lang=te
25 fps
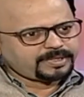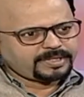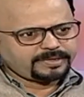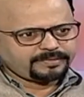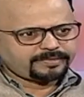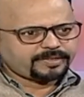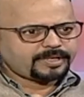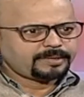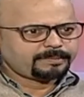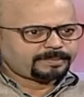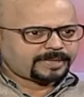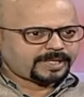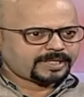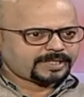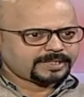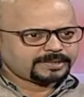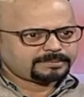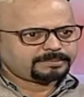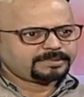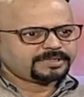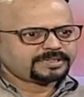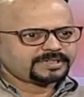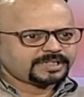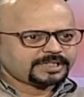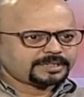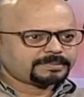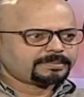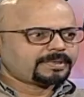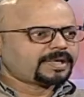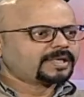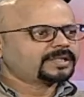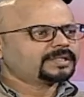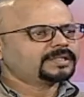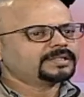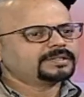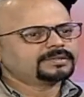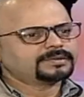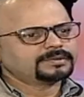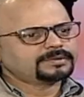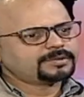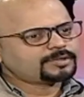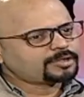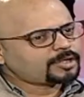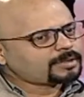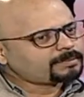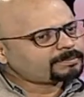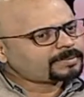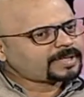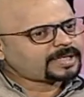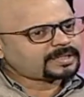డిఫరెంట్ పార్ట్నర్స్ బిజినెస్ పార్ట్నర్స్
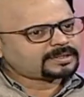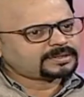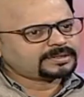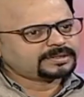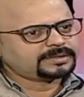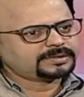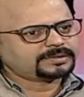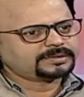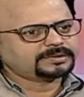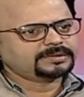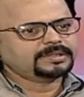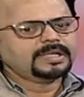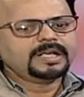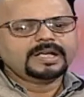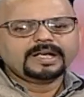జాబ్ పార్ట్నర్స్